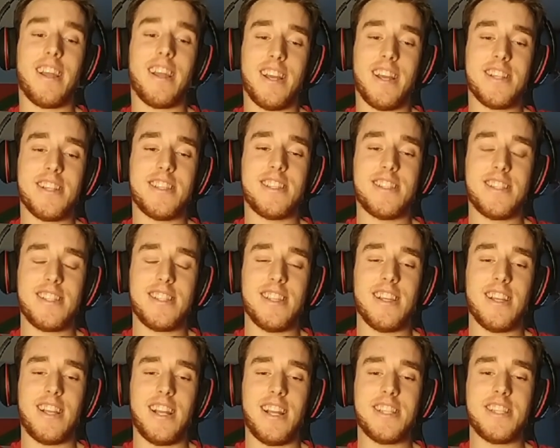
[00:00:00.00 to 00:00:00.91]

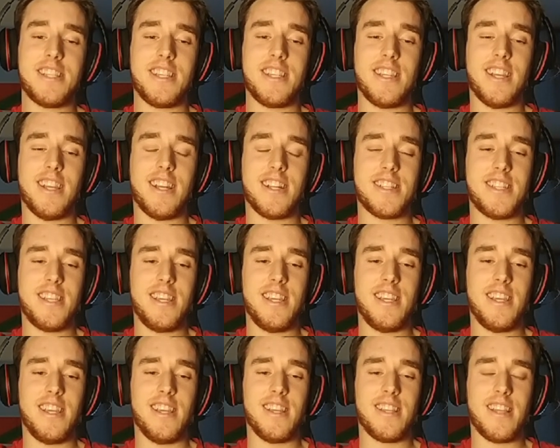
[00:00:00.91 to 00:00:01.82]
casi, eh,
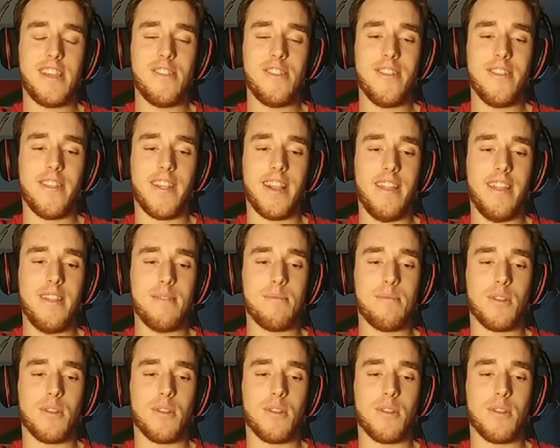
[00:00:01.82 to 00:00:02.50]
casi te ha ido de nada,